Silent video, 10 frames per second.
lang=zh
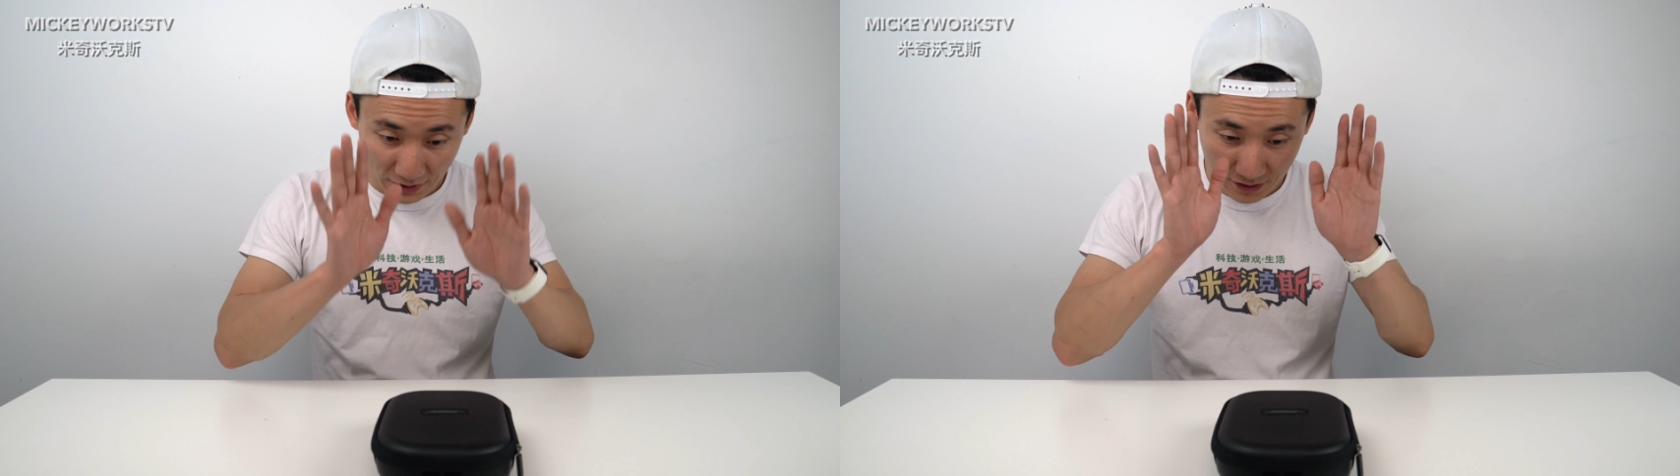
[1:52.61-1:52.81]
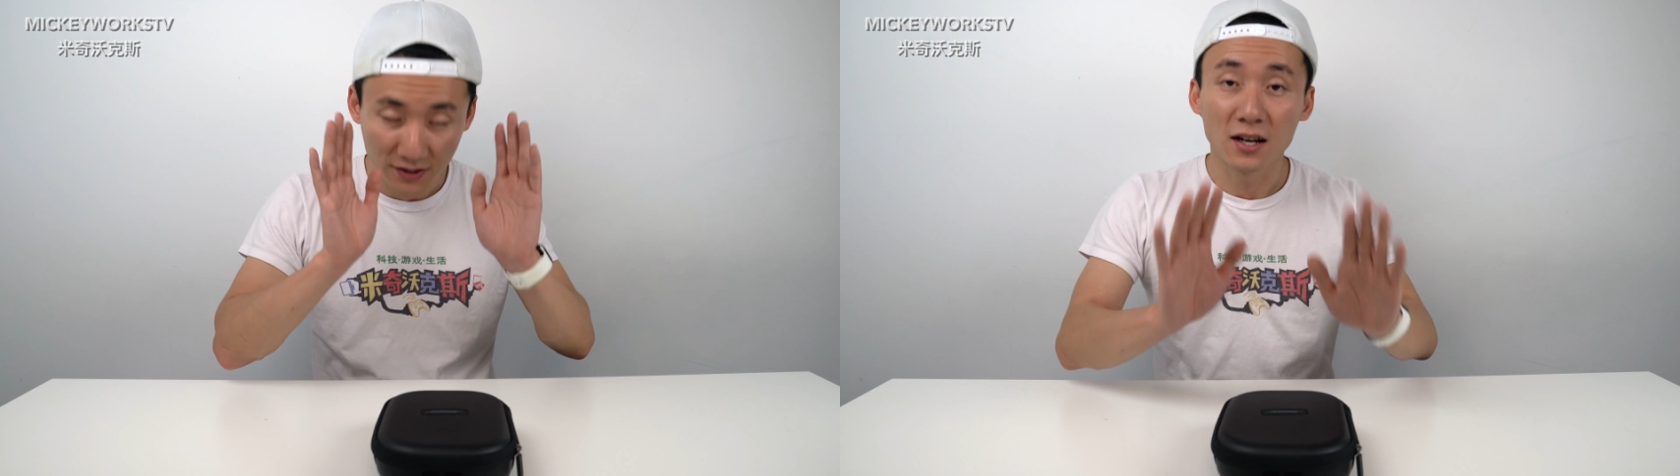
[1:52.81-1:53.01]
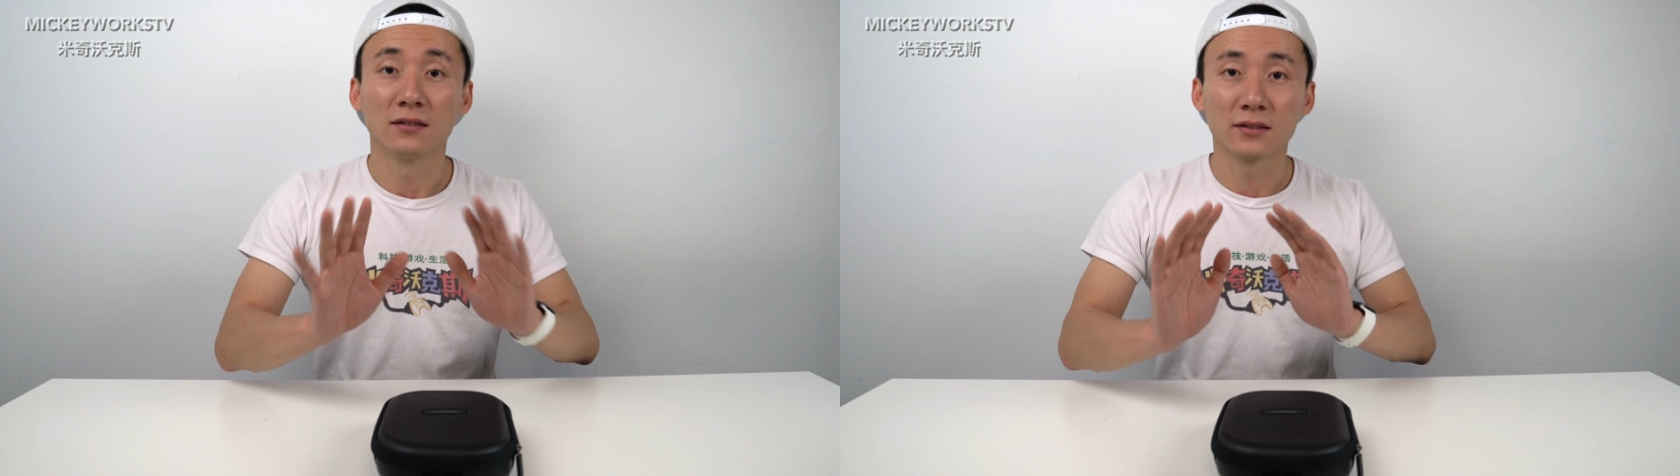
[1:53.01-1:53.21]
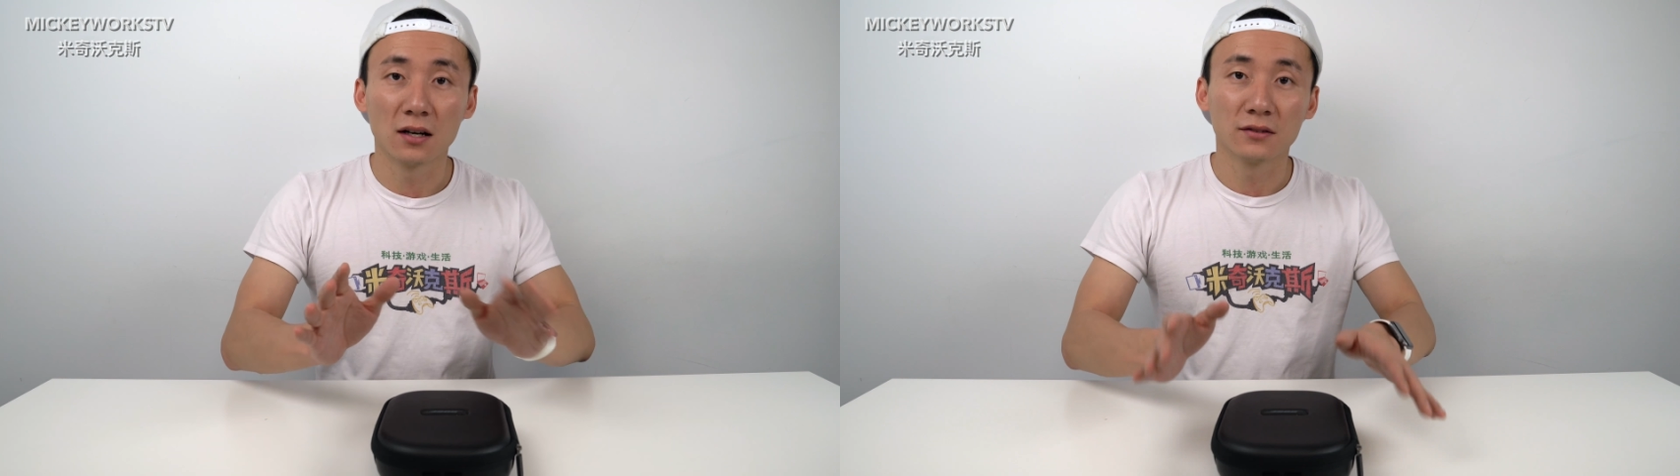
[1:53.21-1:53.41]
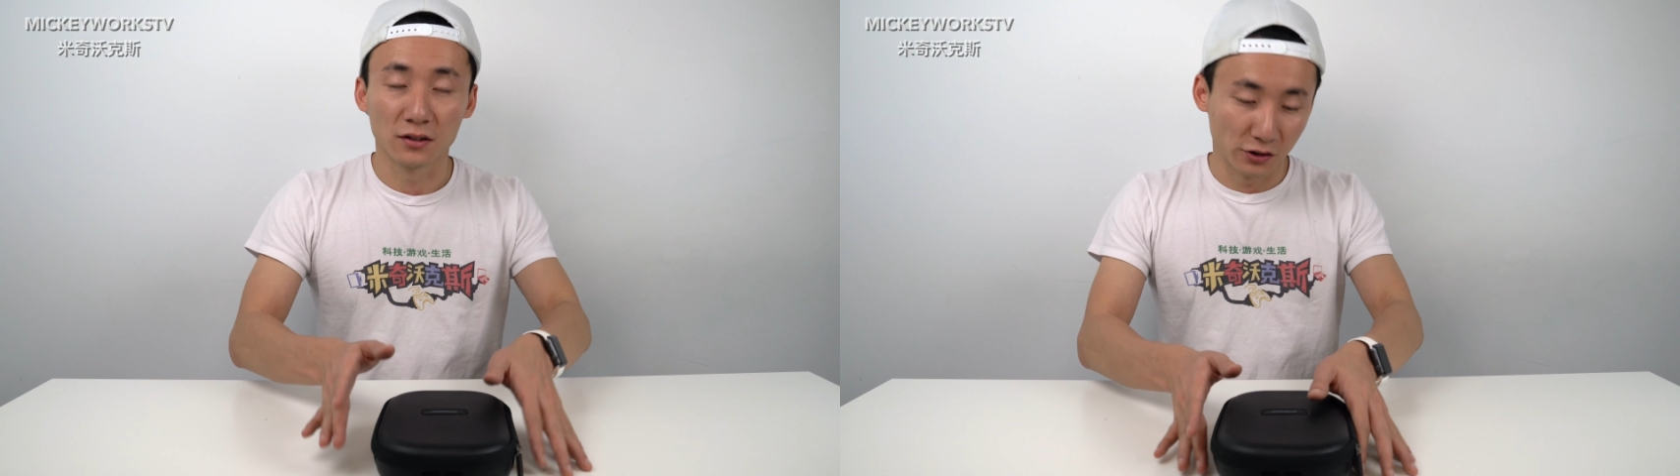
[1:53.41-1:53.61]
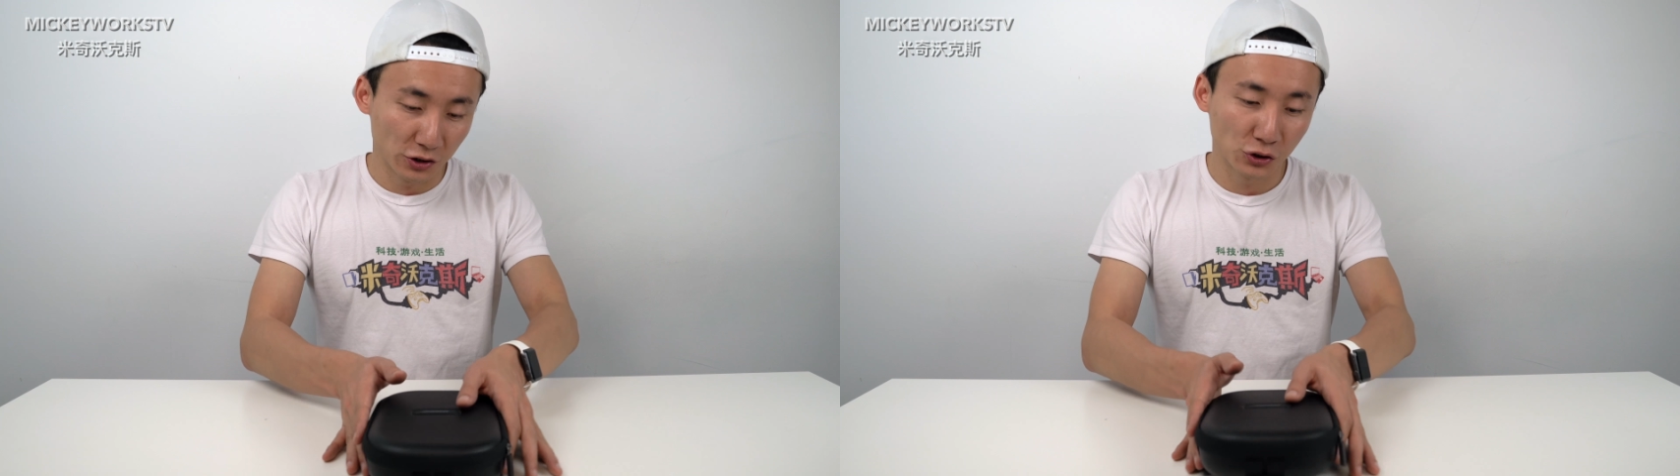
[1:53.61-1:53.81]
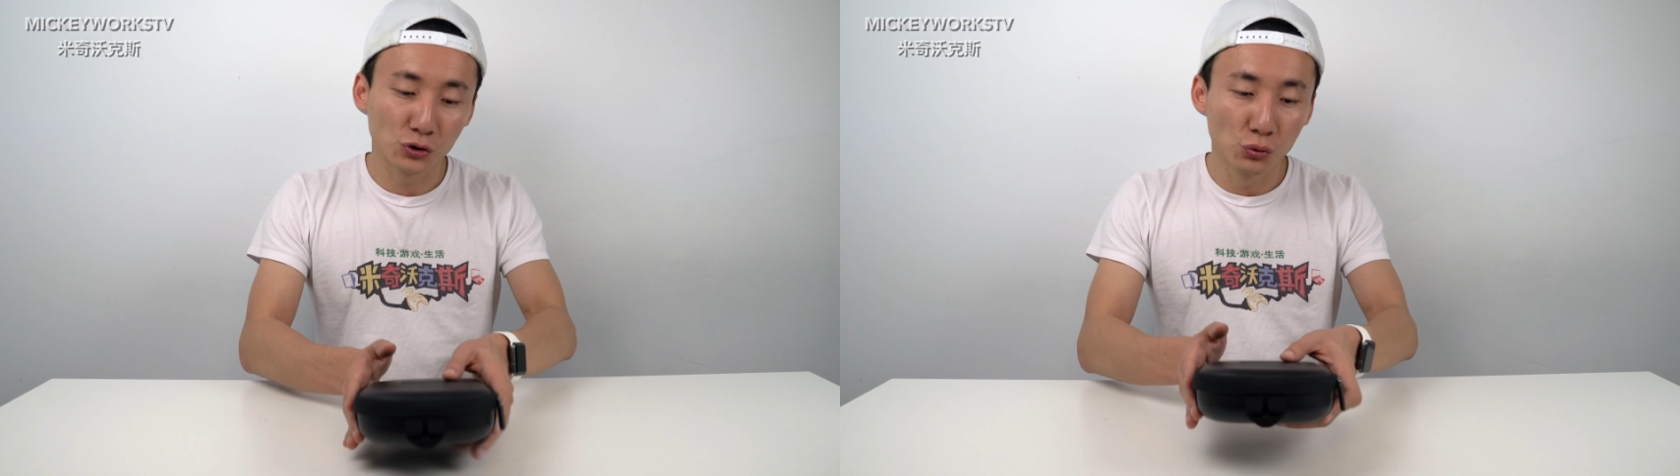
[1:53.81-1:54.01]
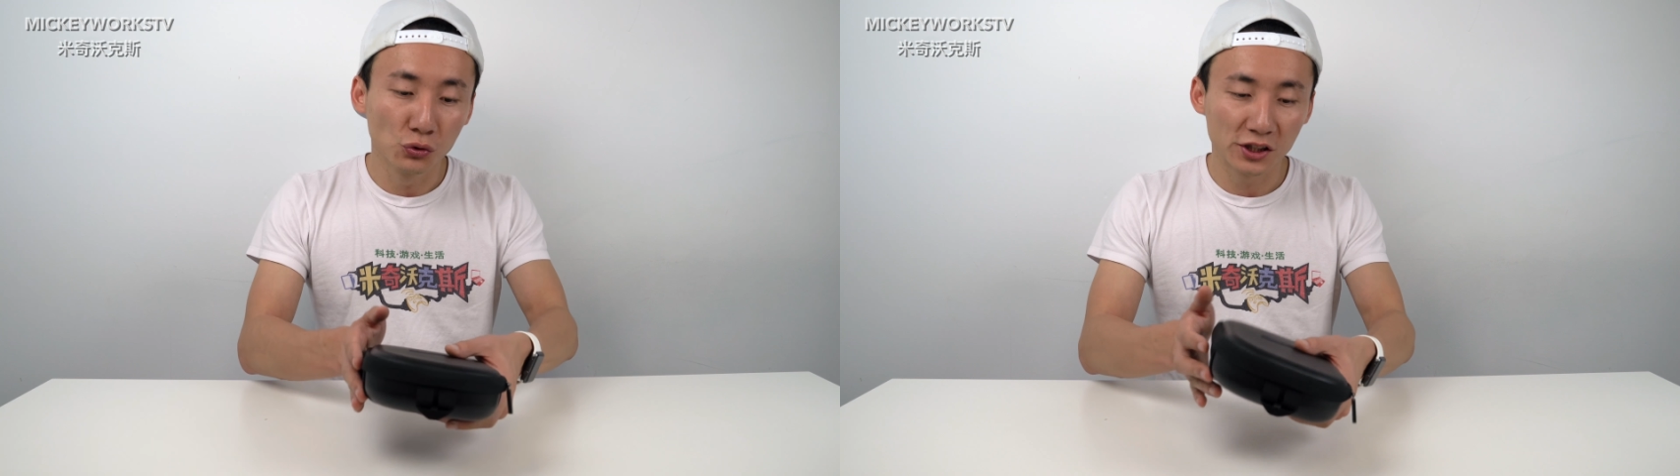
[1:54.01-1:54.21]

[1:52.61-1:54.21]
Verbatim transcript: 相当的舒